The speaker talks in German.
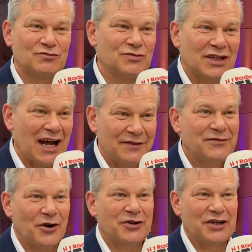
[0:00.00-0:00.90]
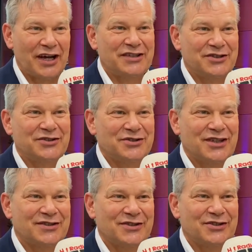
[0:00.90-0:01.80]
drei vorne
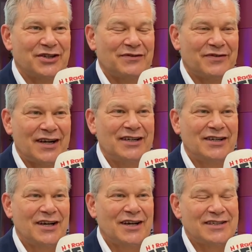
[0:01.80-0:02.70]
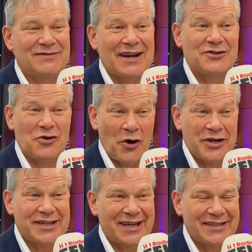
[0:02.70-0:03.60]
gerechnet. Das ist der Fall. Es waren
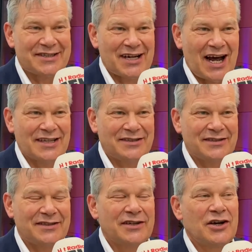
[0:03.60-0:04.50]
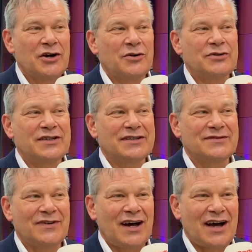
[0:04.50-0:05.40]
neun Kandidaten und
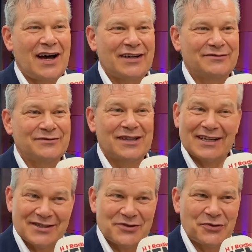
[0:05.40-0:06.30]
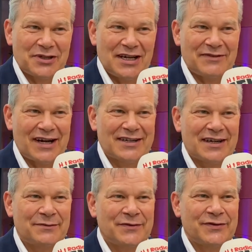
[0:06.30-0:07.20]
es war ein ganz skurriler
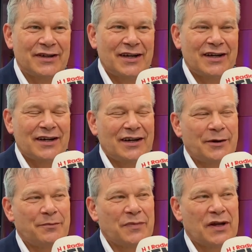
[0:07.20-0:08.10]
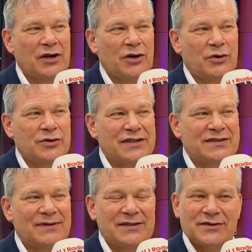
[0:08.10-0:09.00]
Wahlkampf. Ähm, und
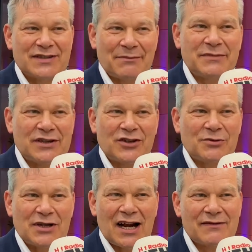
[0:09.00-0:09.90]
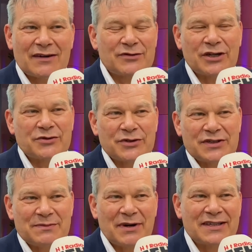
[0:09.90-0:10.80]
es war zusammen mit der Kommunalwahl, wo
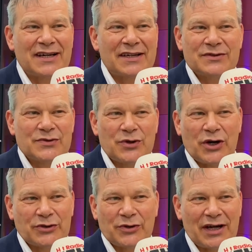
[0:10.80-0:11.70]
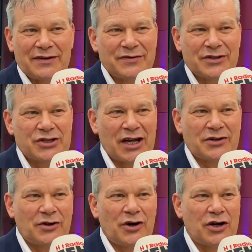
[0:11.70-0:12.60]
natürlich die Parteienzuordnung eine viel
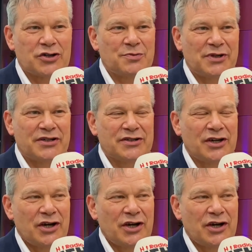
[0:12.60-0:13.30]
stärkere Rolle spielt,